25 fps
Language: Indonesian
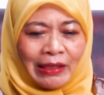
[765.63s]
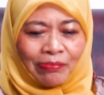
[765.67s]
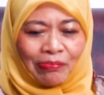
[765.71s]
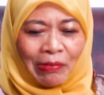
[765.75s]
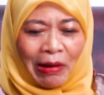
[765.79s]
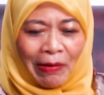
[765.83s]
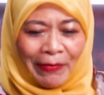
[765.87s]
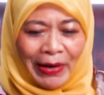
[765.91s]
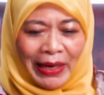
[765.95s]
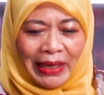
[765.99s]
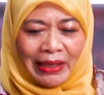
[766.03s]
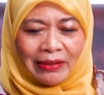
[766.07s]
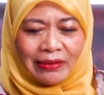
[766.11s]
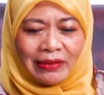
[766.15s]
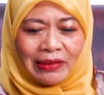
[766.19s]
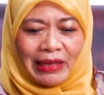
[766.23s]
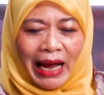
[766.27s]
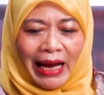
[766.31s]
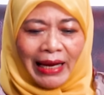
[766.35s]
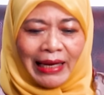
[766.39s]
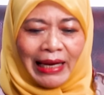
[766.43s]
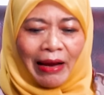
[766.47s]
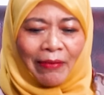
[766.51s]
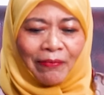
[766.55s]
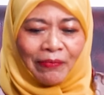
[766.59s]
memang
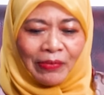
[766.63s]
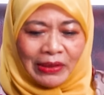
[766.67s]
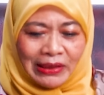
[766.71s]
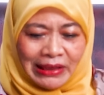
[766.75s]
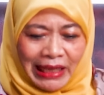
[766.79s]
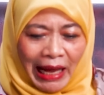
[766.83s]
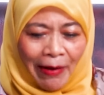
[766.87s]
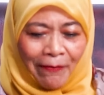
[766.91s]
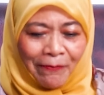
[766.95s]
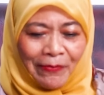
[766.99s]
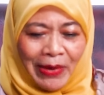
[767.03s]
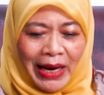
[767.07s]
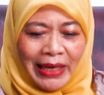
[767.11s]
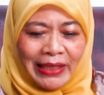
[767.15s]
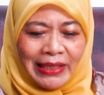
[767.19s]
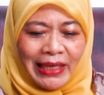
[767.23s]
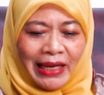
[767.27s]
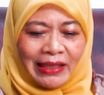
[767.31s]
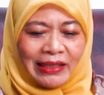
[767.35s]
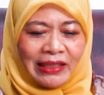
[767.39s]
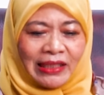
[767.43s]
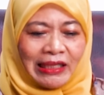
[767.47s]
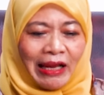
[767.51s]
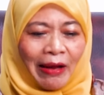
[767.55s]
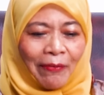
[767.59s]
agak tambah
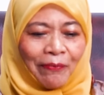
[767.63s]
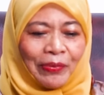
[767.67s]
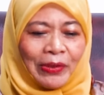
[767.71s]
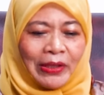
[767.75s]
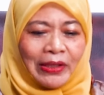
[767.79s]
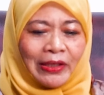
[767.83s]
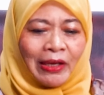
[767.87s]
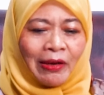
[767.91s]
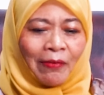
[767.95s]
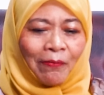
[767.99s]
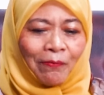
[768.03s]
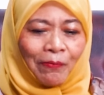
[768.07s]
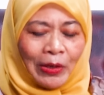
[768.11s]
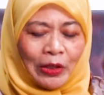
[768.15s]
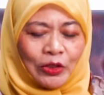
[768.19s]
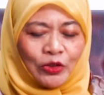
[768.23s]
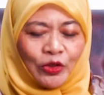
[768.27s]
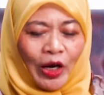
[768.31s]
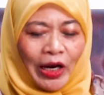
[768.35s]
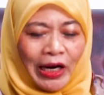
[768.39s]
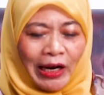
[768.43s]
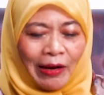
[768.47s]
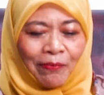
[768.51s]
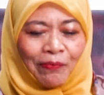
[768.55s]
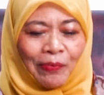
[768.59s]
ya tetapi
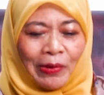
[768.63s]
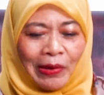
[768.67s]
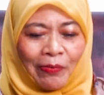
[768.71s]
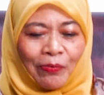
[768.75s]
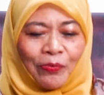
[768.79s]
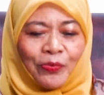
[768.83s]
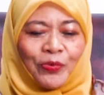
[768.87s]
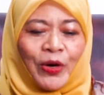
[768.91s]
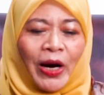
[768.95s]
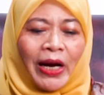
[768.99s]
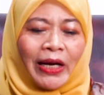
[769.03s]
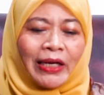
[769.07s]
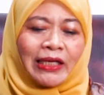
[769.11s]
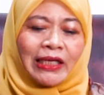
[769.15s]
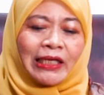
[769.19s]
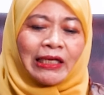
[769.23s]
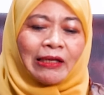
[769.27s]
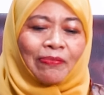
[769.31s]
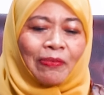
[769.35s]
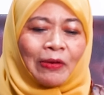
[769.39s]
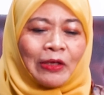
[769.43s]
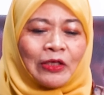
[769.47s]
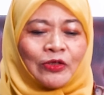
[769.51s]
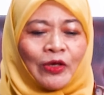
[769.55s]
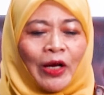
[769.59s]
persoalan perempuan
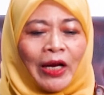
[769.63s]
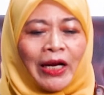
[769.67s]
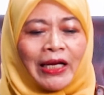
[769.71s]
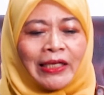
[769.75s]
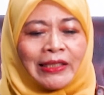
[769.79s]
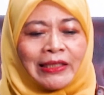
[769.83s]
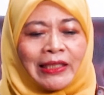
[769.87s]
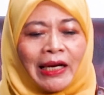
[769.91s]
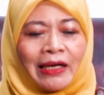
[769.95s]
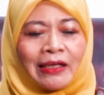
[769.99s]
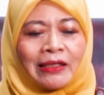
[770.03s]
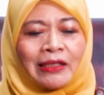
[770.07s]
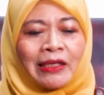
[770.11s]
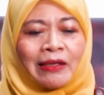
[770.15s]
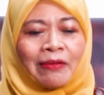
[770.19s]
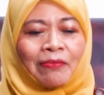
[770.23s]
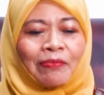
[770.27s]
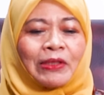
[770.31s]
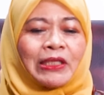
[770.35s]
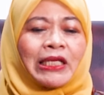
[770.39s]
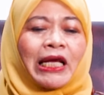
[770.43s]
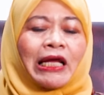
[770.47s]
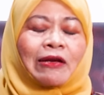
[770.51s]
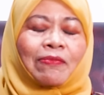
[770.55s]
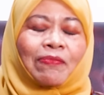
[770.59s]
ini persoalan yang
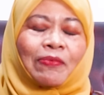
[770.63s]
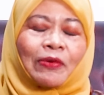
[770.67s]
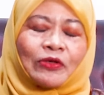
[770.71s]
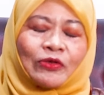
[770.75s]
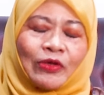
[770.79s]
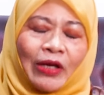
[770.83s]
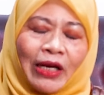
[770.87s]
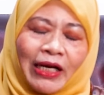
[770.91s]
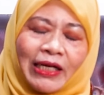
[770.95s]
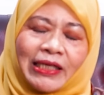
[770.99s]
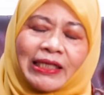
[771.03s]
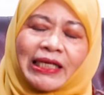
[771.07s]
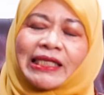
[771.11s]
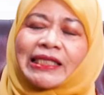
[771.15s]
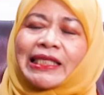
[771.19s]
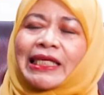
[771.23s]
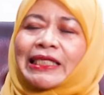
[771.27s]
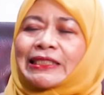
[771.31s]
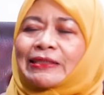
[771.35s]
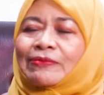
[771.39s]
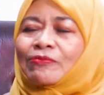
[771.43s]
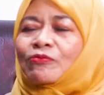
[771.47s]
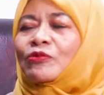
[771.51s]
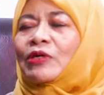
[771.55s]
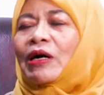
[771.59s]
menjadi persoalan kita
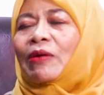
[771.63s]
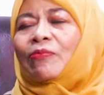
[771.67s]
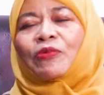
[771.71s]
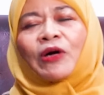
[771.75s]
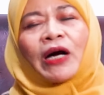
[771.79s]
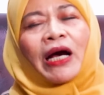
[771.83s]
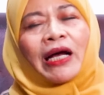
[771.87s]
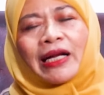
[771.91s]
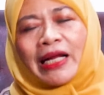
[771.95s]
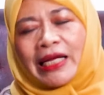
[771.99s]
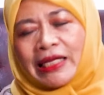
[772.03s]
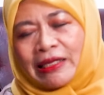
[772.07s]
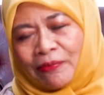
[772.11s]
semua bukan hmm.